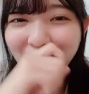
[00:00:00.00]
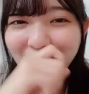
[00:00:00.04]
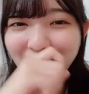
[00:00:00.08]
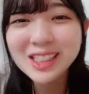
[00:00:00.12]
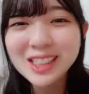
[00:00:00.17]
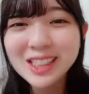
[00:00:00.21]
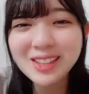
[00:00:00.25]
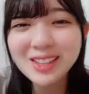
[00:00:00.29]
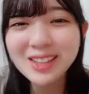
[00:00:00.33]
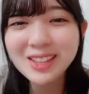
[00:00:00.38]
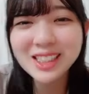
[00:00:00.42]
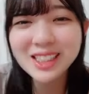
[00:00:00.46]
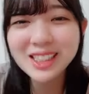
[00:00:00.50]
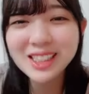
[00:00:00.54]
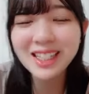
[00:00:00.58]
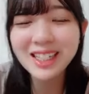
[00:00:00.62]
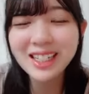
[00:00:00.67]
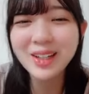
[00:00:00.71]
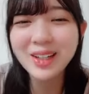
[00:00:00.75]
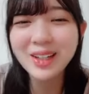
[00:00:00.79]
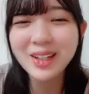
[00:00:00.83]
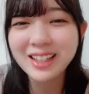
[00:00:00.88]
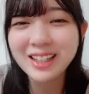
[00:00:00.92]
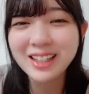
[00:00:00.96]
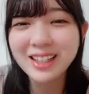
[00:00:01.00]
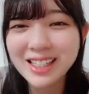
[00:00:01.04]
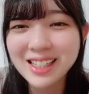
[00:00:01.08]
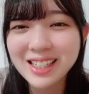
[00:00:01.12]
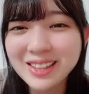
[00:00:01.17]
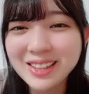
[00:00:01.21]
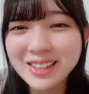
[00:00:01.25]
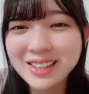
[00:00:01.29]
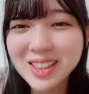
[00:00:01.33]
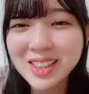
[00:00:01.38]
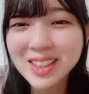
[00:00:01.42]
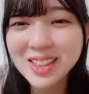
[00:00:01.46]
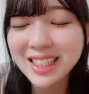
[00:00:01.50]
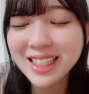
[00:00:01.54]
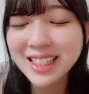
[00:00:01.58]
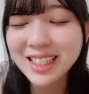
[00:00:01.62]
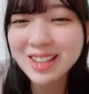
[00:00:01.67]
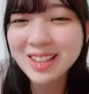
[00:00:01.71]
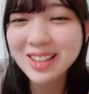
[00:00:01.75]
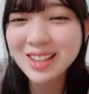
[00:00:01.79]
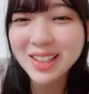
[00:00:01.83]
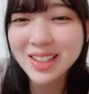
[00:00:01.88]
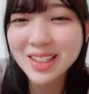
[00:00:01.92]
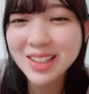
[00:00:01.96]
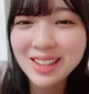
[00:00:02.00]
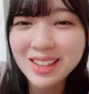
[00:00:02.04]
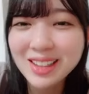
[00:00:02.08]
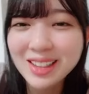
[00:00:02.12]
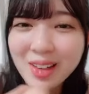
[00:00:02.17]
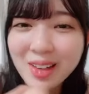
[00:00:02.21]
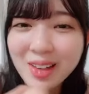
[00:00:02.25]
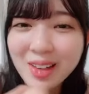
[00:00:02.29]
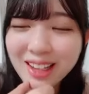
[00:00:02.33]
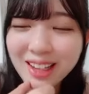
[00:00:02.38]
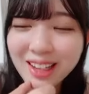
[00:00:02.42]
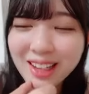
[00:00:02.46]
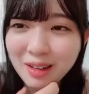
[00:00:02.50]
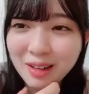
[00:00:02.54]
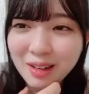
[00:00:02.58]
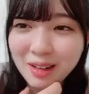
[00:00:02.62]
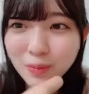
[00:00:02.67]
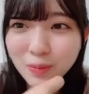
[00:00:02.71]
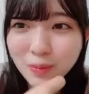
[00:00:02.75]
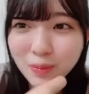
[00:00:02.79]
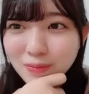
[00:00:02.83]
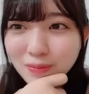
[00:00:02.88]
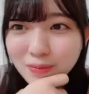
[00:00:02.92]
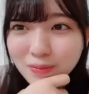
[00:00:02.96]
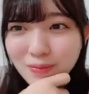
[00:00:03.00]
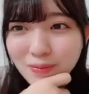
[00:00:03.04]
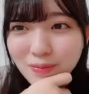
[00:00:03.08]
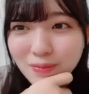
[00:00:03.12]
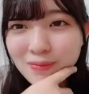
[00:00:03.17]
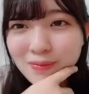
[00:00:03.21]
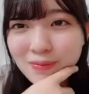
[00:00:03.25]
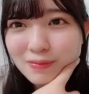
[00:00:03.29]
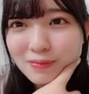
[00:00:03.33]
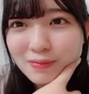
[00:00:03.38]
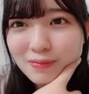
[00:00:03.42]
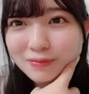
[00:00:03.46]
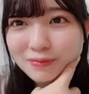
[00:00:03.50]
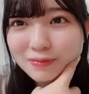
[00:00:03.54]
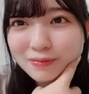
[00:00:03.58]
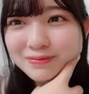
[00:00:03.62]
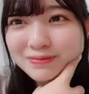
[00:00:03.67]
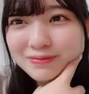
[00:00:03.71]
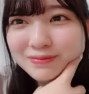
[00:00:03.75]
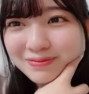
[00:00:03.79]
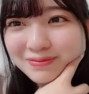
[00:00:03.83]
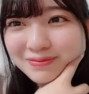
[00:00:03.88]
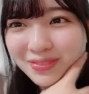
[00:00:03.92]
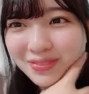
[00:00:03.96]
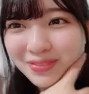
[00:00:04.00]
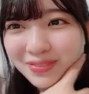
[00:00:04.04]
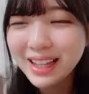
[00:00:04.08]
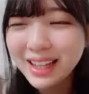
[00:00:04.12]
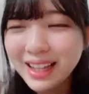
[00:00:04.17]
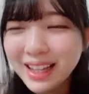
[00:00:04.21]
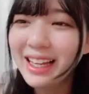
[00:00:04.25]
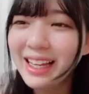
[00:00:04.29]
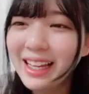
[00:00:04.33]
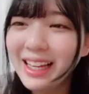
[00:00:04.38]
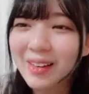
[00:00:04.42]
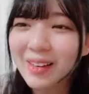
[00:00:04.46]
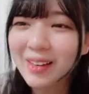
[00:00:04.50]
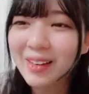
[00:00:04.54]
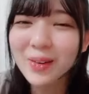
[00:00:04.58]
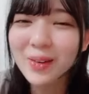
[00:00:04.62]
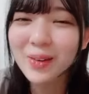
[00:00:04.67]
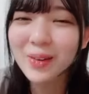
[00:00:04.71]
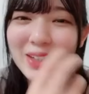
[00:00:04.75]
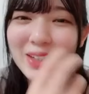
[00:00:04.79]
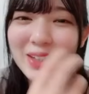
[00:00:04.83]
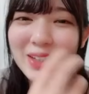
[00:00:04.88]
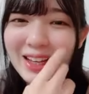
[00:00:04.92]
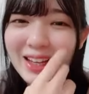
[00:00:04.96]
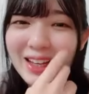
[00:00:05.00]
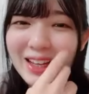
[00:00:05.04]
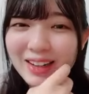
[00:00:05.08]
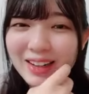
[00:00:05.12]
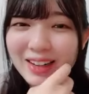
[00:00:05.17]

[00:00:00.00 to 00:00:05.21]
初めてその日斎藤渚さんに会った日で生の斎藤渚さんに初めて会った日で